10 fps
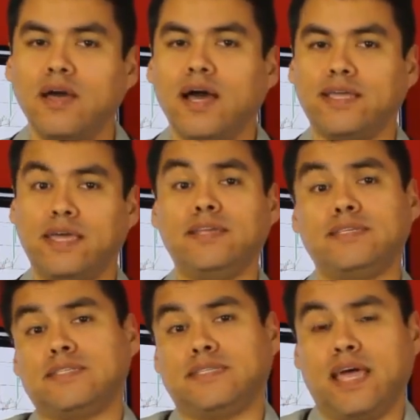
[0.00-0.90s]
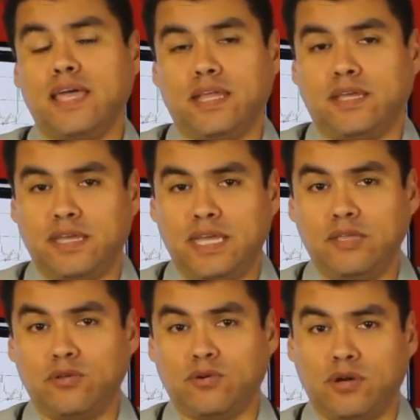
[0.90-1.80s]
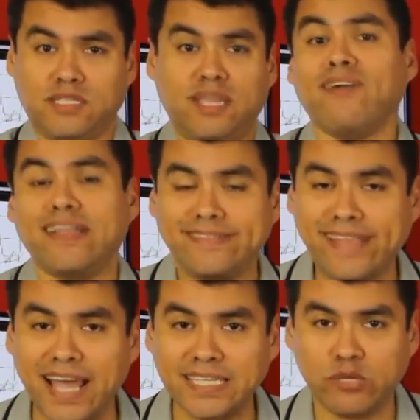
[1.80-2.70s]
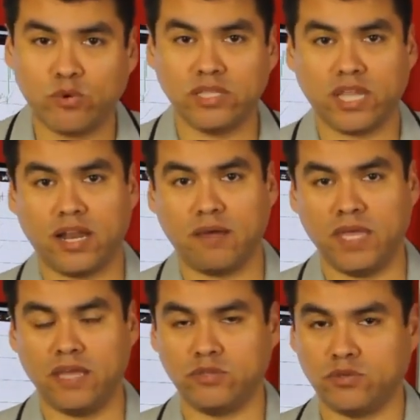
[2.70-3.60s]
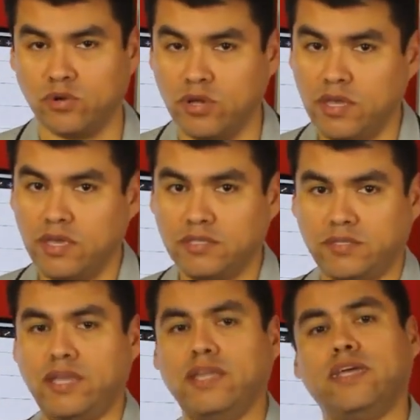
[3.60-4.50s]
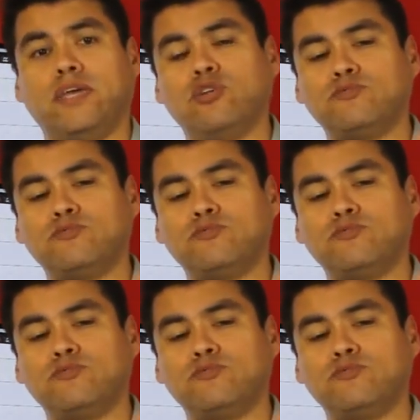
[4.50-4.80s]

¿A quiénes está dirigido este fantástico entrenamiento? está dirigido